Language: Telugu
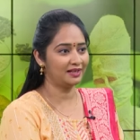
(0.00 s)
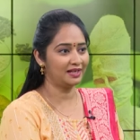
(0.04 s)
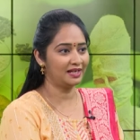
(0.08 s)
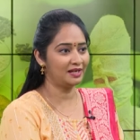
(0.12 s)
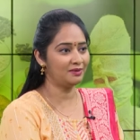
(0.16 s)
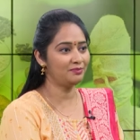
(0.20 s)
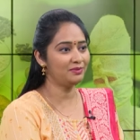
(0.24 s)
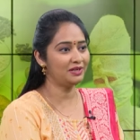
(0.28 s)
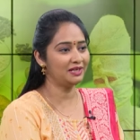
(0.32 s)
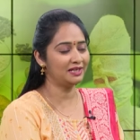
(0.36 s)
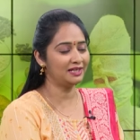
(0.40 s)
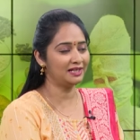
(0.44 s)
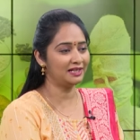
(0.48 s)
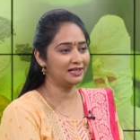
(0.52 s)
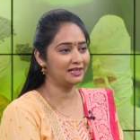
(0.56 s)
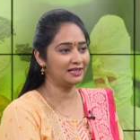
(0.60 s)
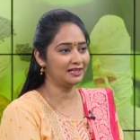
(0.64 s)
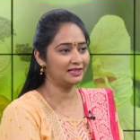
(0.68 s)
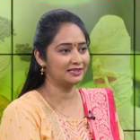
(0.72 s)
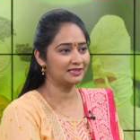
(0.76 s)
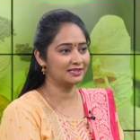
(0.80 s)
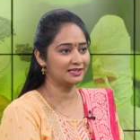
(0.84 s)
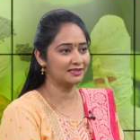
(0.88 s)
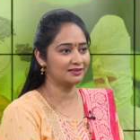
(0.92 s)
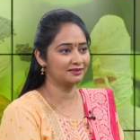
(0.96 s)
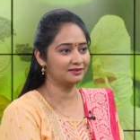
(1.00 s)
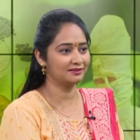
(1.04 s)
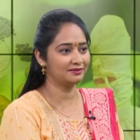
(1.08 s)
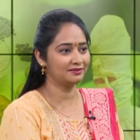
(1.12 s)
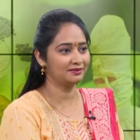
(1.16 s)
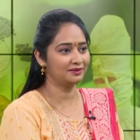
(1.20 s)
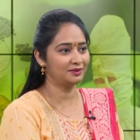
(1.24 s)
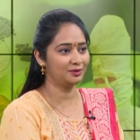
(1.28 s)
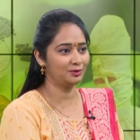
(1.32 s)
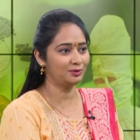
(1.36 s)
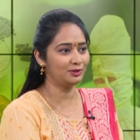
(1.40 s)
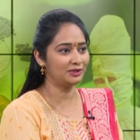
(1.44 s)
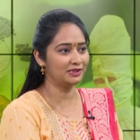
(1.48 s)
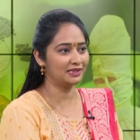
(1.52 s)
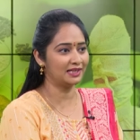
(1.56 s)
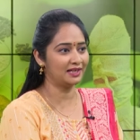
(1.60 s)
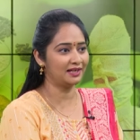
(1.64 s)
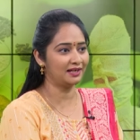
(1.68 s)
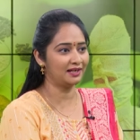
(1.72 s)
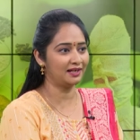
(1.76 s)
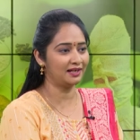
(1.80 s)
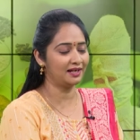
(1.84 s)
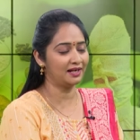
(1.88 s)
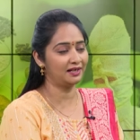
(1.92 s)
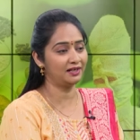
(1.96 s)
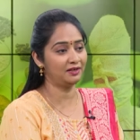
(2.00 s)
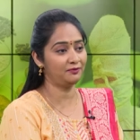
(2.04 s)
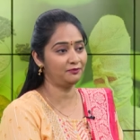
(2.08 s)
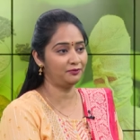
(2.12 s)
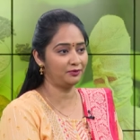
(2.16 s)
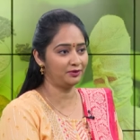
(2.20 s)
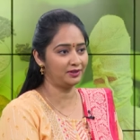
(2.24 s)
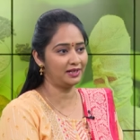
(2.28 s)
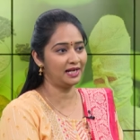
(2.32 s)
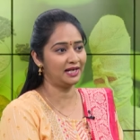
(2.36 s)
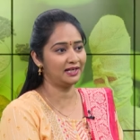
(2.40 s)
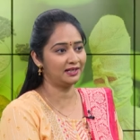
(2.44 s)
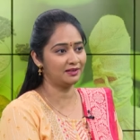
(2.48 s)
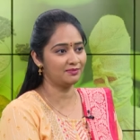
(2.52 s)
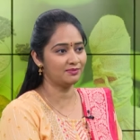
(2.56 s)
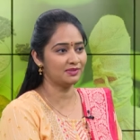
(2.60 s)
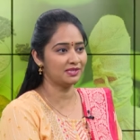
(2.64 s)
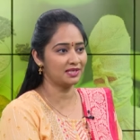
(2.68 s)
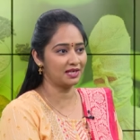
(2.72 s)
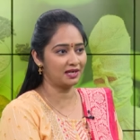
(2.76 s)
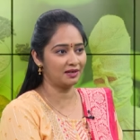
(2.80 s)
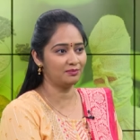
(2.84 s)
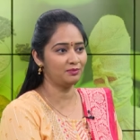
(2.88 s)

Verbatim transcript: ఏం ఇంగ్రీడియంట్స్ యూజ్ చేయాలి అంటే ఫుడ్ ఐటమ్స్